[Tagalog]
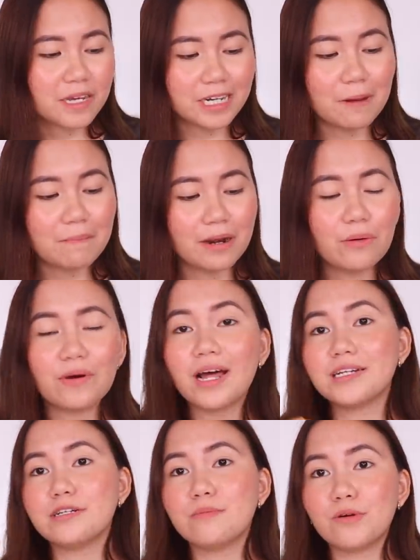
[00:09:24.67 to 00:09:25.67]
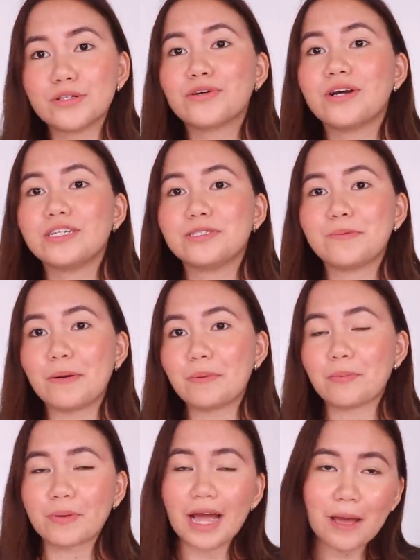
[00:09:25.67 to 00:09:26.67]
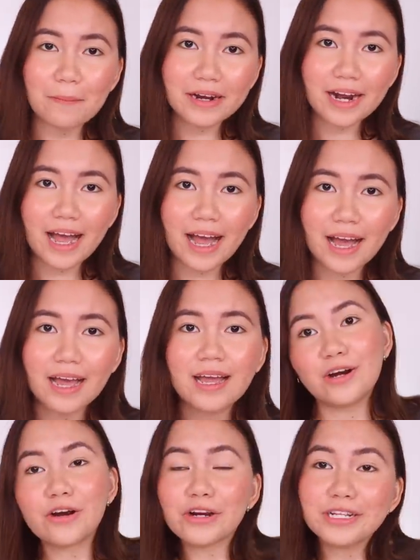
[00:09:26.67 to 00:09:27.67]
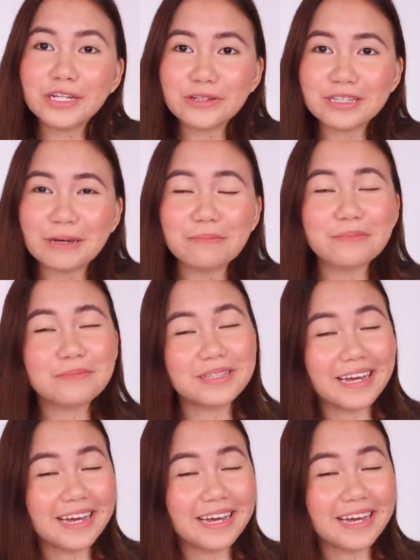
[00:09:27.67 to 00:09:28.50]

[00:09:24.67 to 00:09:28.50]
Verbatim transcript: syempre, wala siyang motorized pop-up camera. And according to them,